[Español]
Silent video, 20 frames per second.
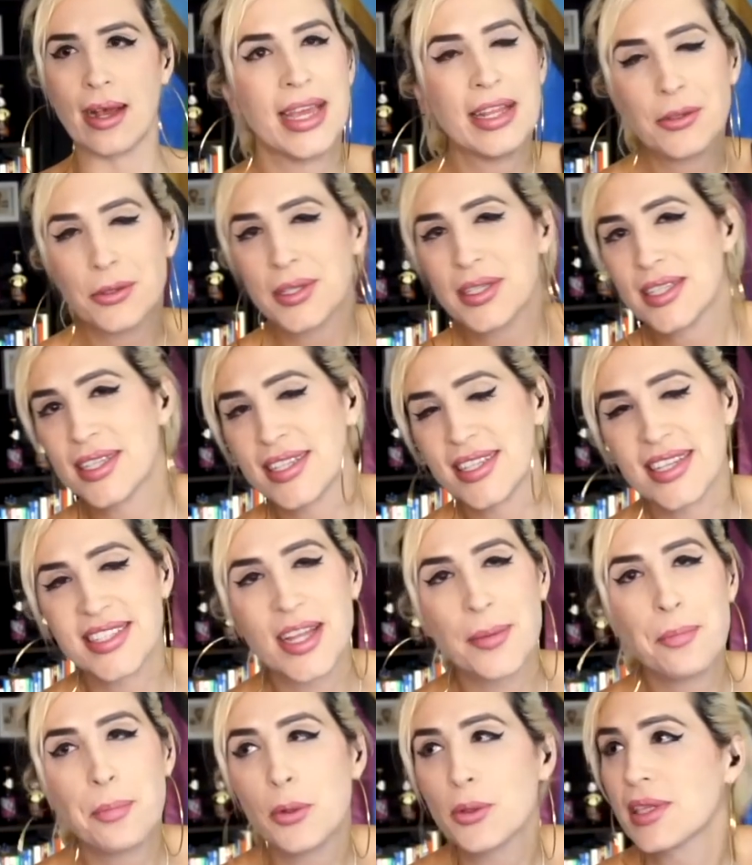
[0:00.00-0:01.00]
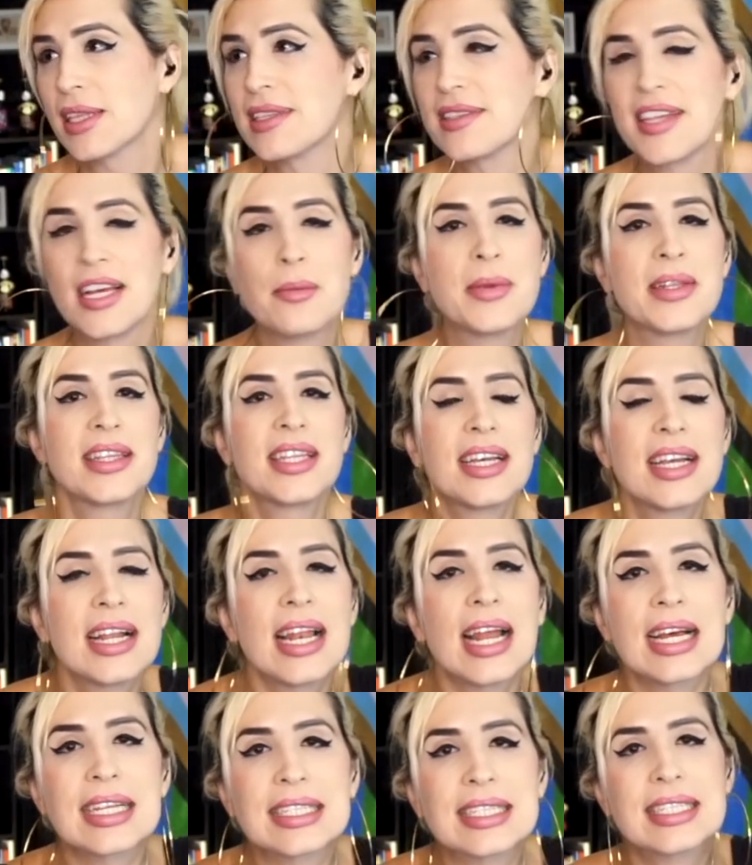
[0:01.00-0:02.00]
Entonces es hasta potencialmente
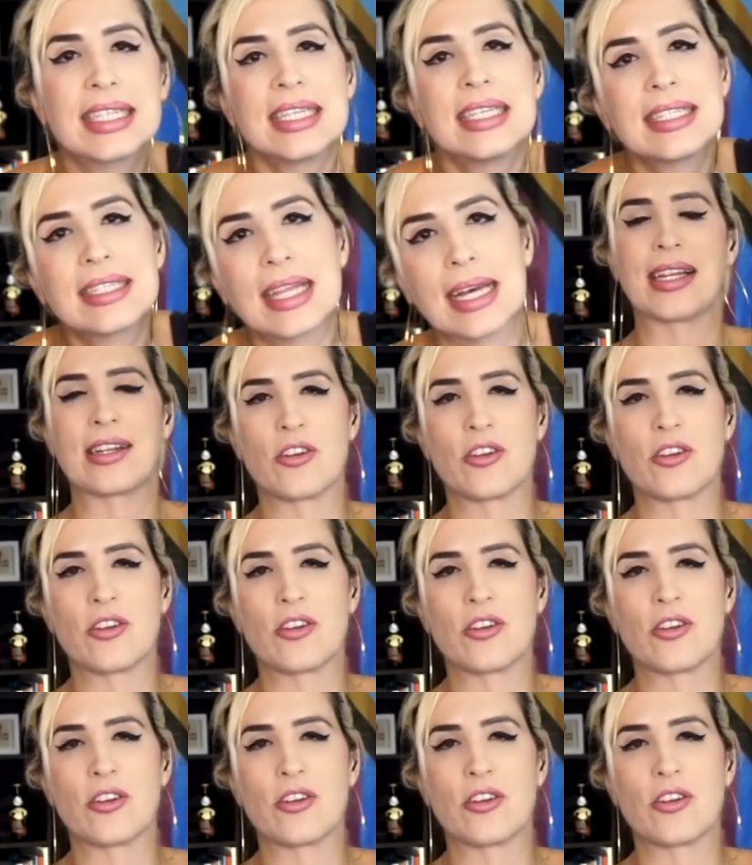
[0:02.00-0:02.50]
clasista